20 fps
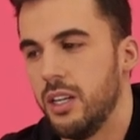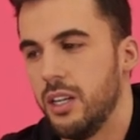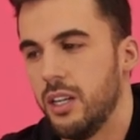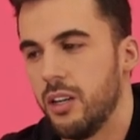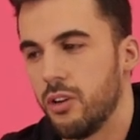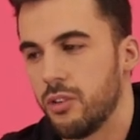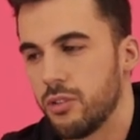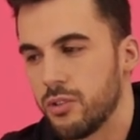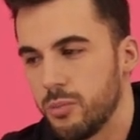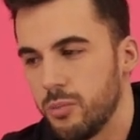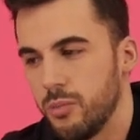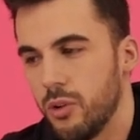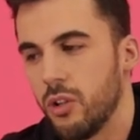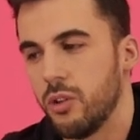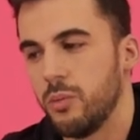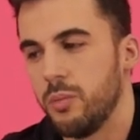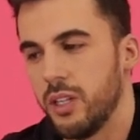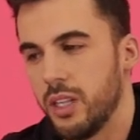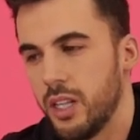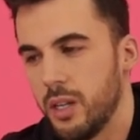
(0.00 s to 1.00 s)
E, on,
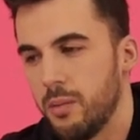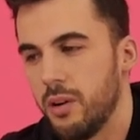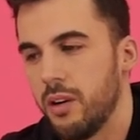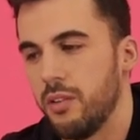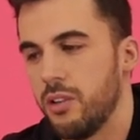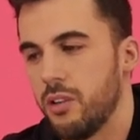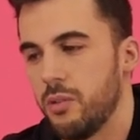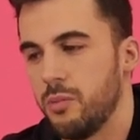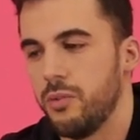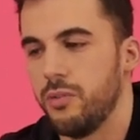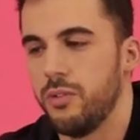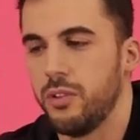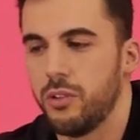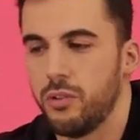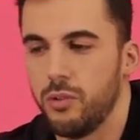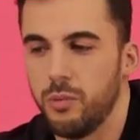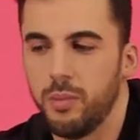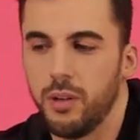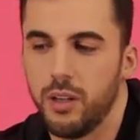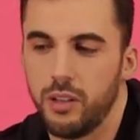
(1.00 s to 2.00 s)
on mnie namawiał, mówi
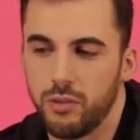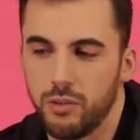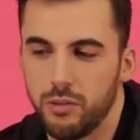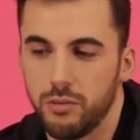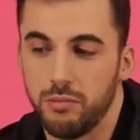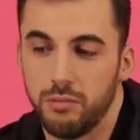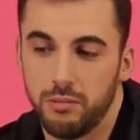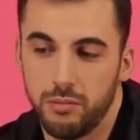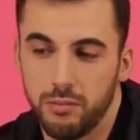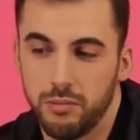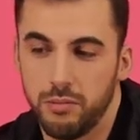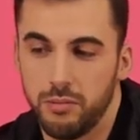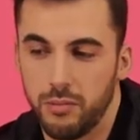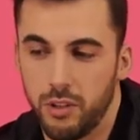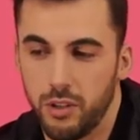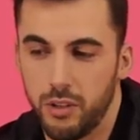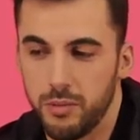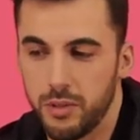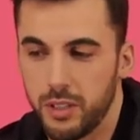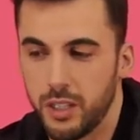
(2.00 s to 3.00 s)
Kuba, no
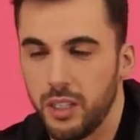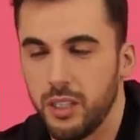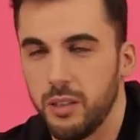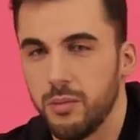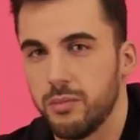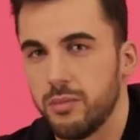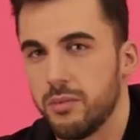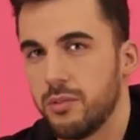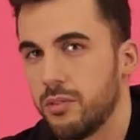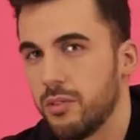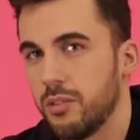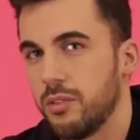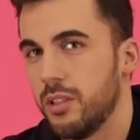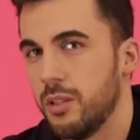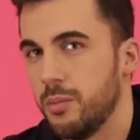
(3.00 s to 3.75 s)
moim zdaniem to